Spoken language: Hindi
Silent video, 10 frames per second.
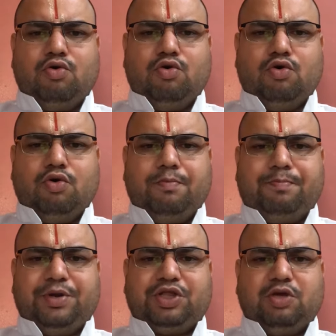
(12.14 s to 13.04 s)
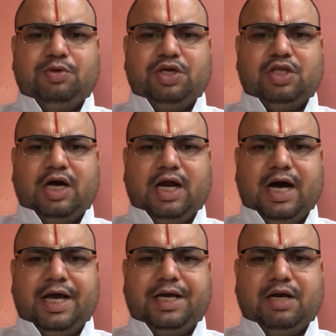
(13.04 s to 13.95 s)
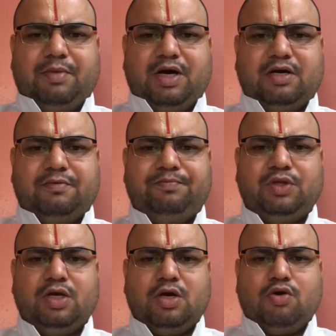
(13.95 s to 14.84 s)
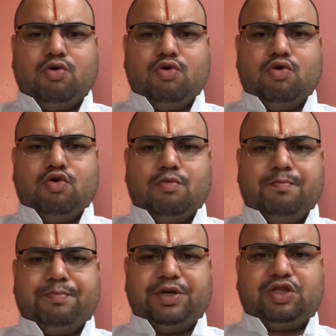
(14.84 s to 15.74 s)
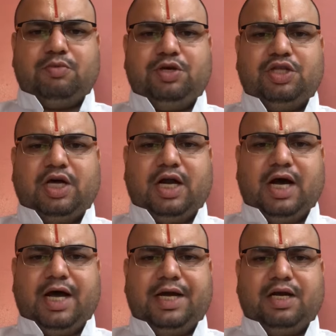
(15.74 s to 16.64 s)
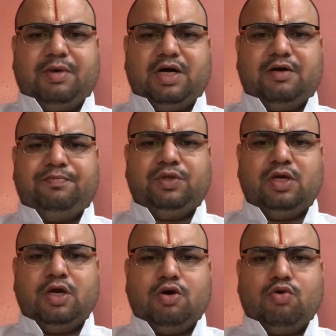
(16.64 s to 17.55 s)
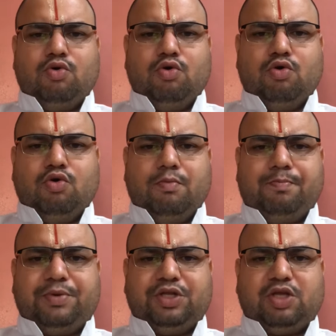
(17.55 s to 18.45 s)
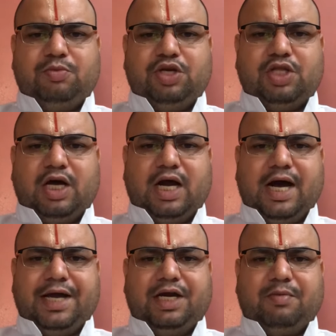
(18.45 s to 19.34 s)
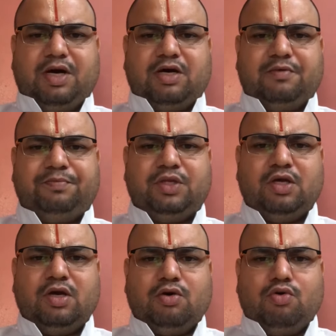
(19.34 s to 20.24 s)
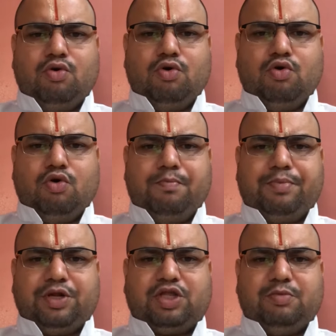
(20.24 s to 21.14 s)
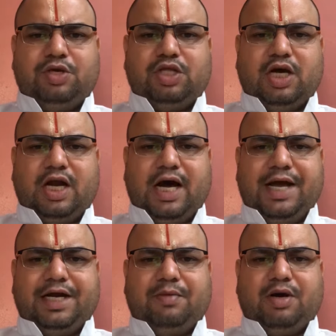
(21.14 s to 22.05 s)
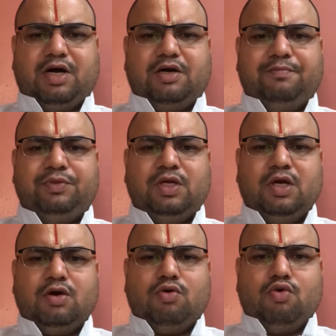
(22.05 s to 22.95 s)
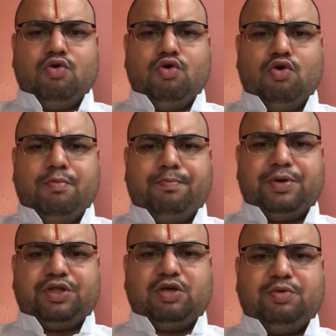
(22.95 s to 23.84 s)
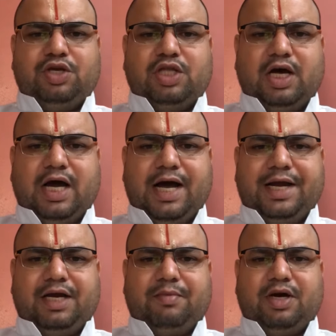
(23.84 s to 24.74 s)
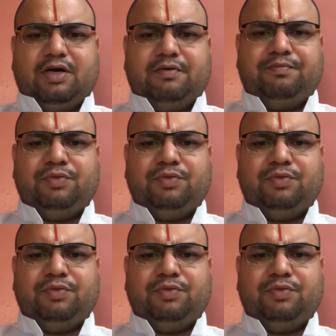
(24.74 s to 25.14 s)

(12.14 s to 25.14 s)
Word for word: ओम पृथ्वी धराय नमः ओम पृथ्वी धराय नमः ओम पृथ्वी धराय नमः ओम पृथ्वी धराय नमः ओम पृथ्वी धराय नमः